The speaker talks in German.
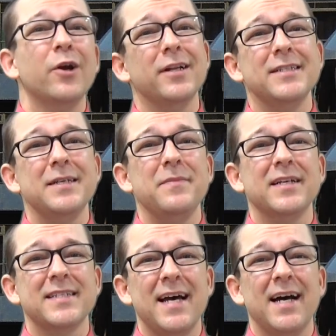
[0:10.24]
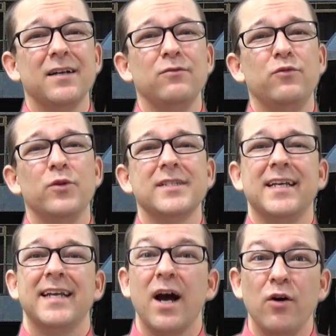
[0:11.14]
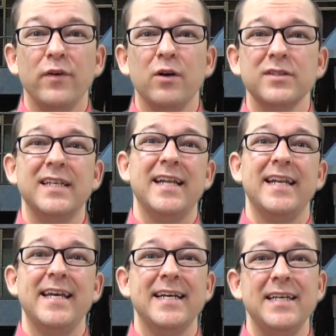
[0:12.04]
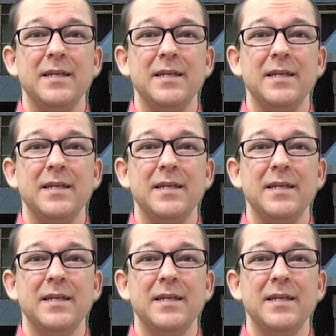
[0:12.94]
können Sie mir sagen, wo es ein Kaufhaus in der Nähe